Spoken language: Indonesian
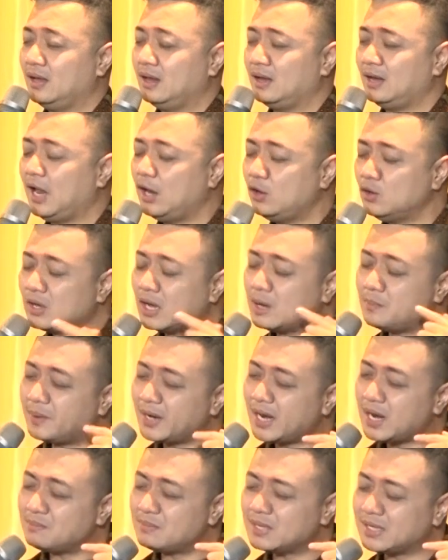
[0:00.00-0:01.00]
Lalu
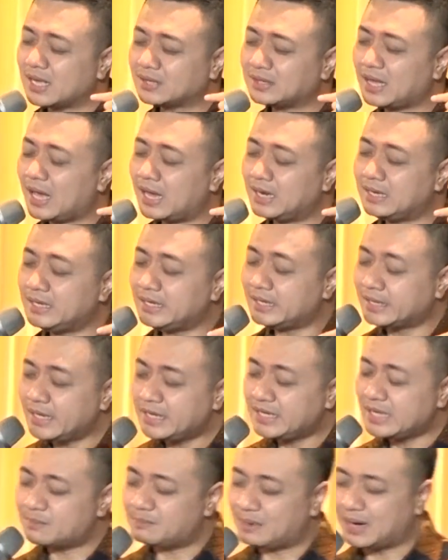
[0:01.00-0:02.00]
Gabriel menyatakan dirinya,